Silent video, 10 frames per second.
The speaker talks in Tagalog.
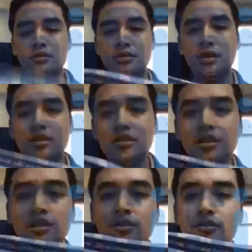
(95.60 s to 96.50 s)
sa
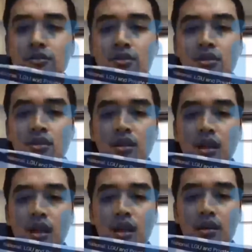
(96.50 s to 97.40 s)
ECQ uh,
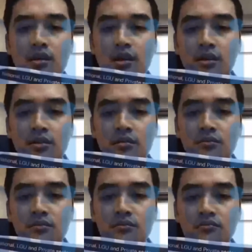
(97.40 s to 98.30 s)
ah, na,
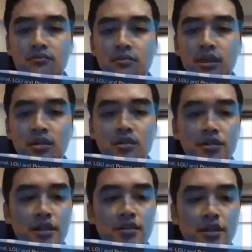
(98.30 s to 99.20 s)

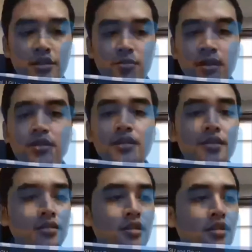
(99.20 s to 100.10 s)
nag-transition
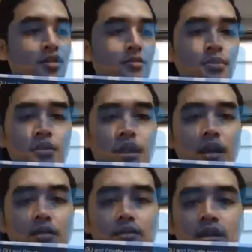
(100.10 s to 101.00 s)
magta-transition po
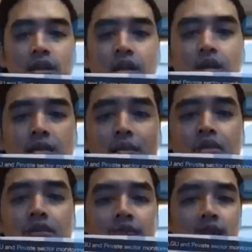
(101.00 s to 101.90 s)
tayo sa
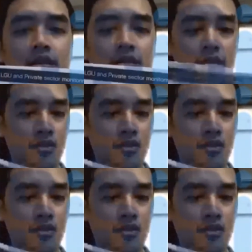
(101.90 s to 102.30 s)
modified